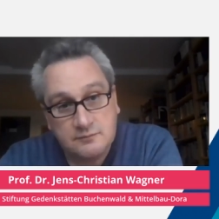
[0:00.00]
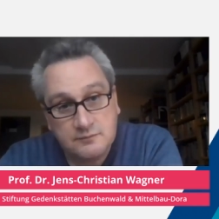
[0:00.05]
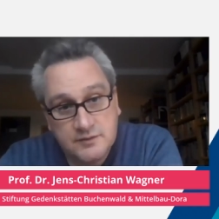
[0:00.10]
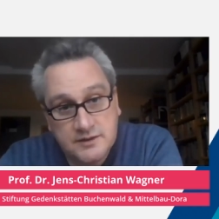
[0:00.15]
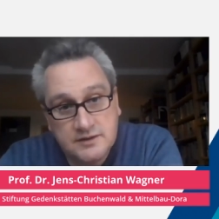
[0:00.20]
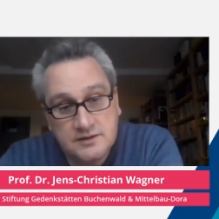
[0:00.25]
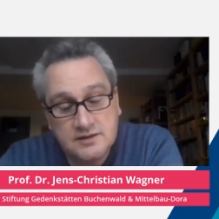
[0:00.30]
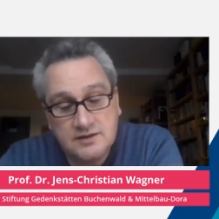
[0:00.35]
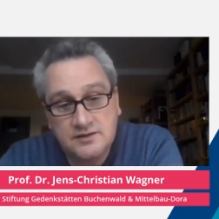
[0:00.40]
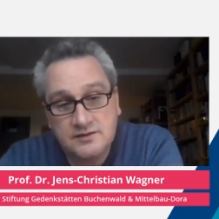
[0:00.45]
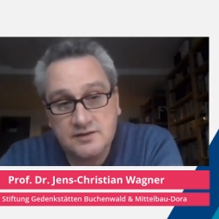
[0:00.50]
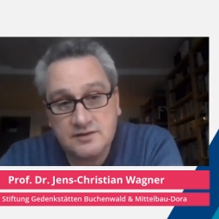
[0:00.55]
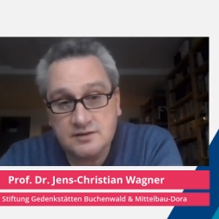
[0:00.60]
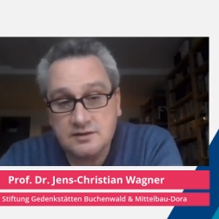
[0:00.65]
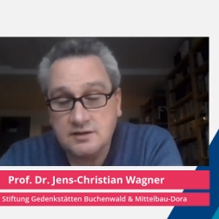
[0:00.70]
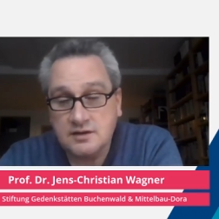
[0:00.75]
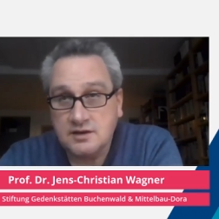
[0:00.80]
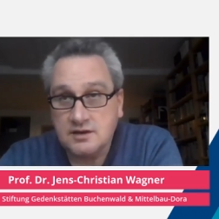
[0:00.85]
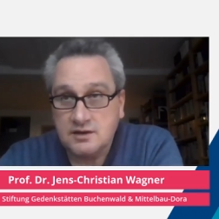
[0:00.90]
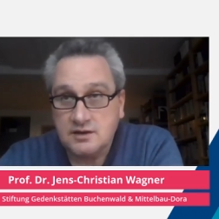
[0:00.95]
wie
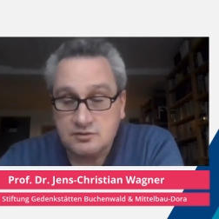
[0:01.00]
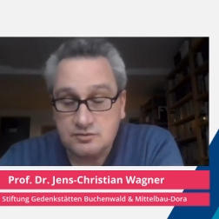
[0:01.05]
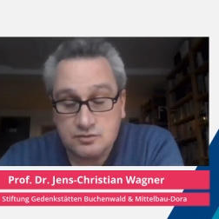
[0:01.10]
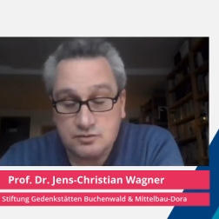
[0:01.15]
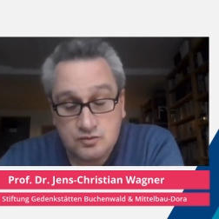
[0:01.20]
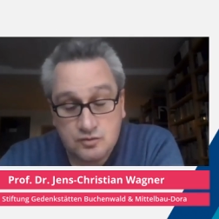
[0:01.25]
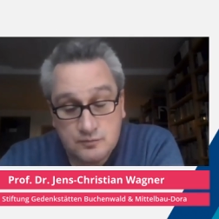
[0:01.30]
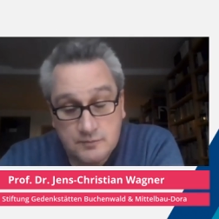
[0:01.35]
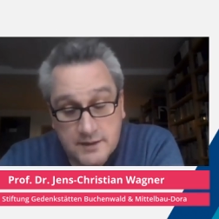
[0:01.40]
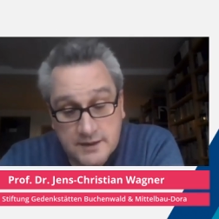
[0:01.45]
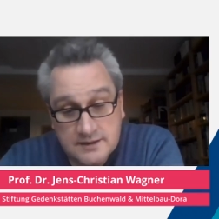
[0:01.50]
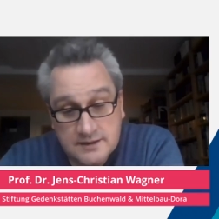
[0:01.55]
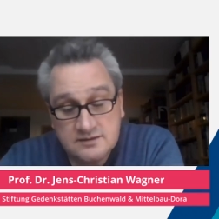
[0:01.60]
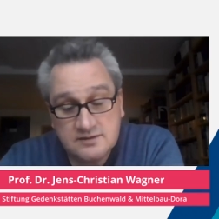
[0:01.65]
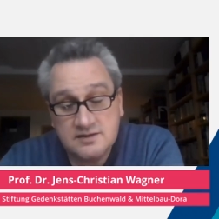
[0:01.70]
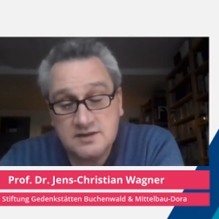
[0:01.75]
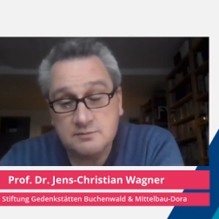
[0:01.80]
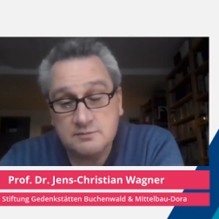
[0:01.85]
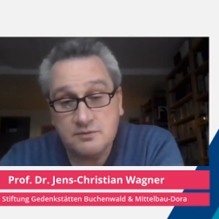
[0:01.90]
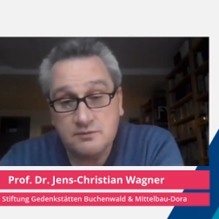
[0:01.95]
diese
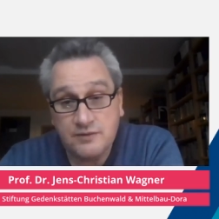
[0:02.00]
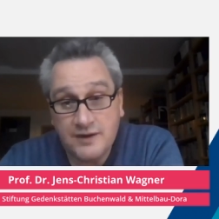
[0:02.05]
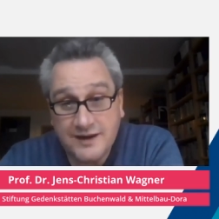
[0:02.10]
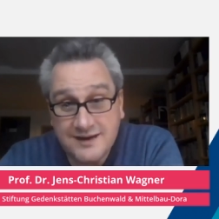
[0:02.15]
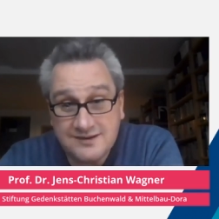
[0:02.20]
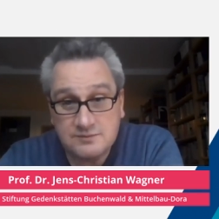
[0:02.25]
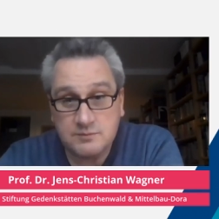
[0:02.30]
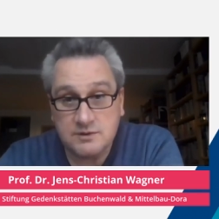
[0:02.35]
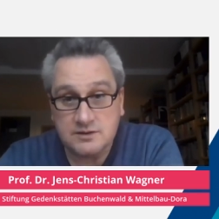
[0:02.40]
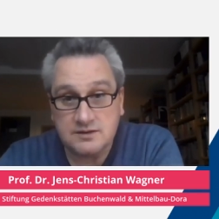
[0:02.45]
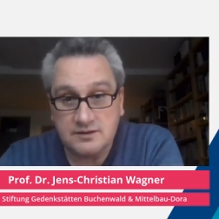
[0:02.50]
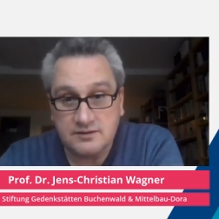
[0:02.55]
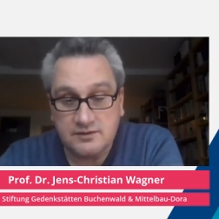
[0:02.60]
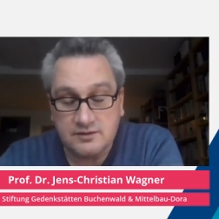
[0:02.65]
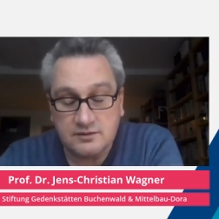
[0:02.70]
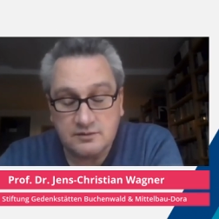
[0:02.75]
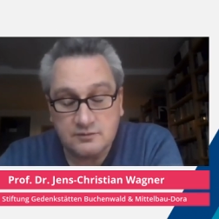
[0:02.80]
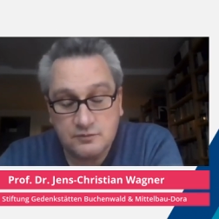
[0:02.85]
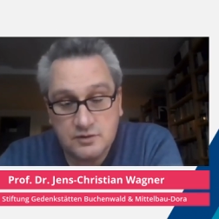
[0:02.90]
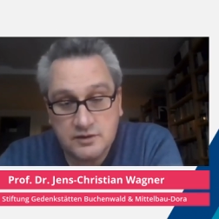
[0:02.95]
Dokumente, die Beweismittel
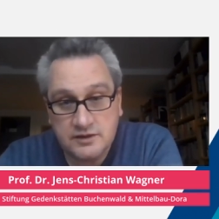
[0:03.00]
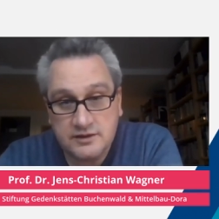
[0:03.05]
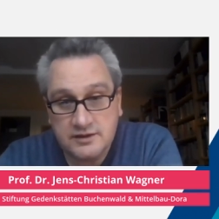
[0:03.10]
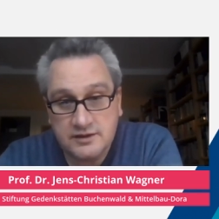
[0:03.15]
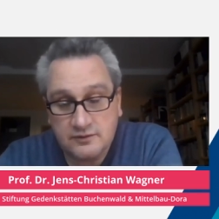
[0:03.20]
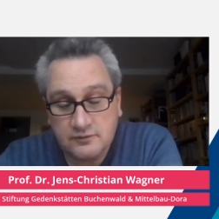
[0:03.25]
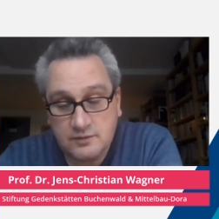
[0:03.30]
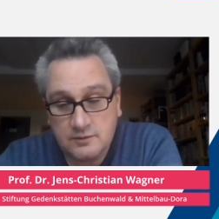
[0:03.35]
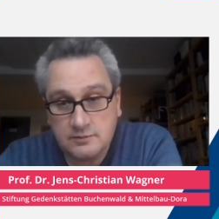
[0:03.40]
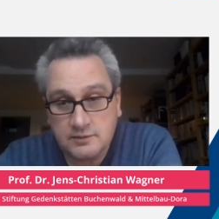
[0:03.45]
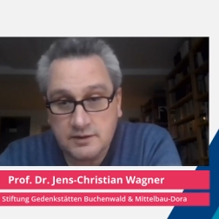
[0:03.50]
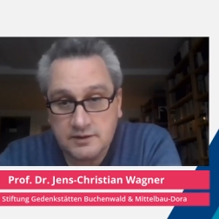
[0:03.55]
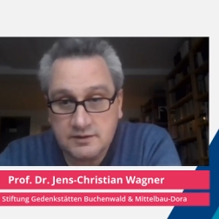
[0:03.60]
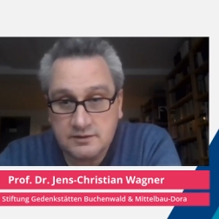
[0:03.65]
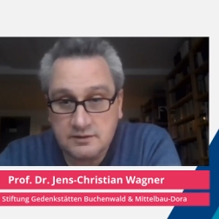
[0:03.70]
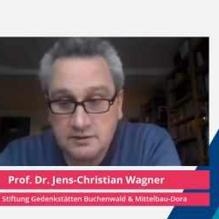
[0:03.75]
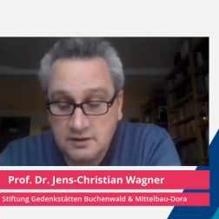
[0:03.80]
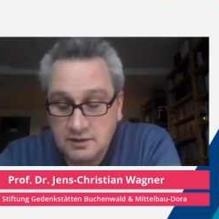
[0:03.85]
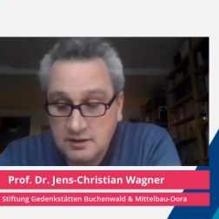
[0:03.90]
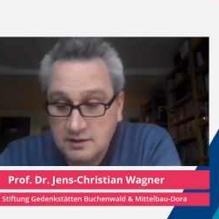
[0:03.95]
sind für die
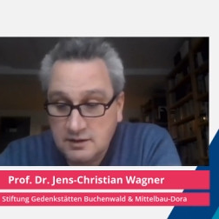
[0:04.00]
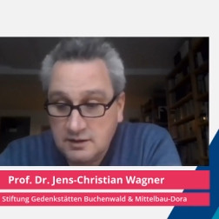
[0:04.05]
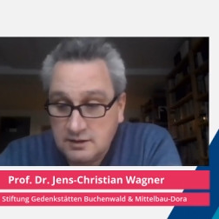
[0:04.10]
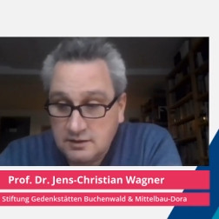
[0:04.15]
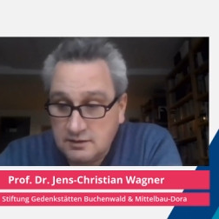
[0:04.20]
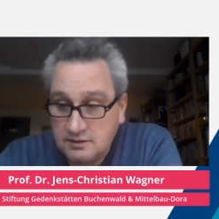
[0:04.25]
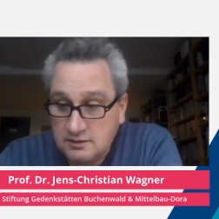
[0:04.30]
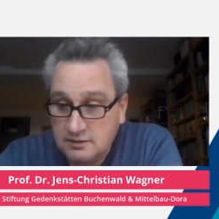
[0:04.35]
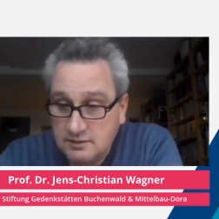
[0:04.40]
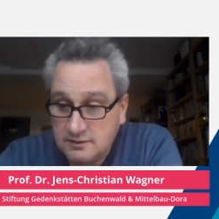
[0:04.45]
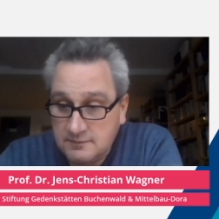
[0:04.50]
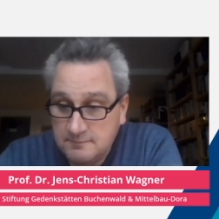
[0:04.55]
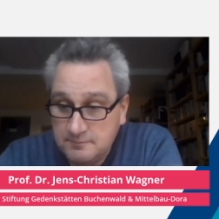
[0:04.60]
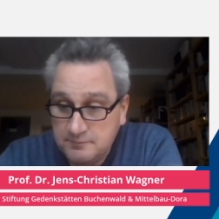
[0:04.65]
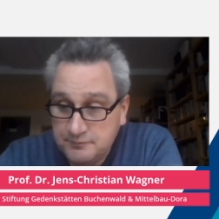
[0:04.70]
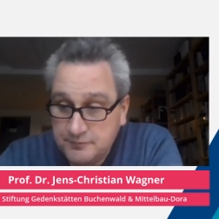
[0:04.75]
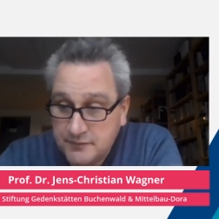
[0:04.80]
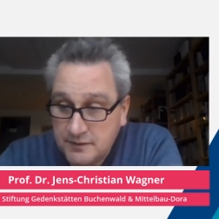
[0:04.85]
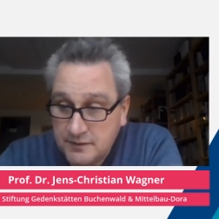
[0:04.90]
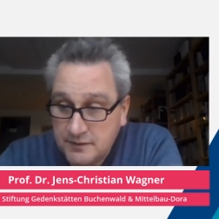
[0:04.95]
NS-Verbrechen,
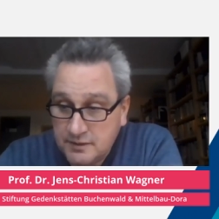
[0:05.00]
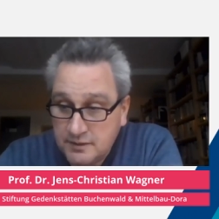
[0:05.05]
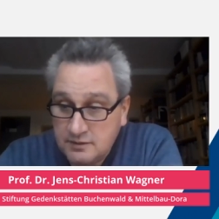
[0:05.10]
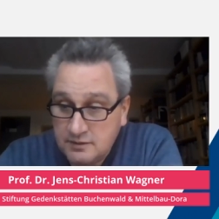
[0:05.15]
ähm,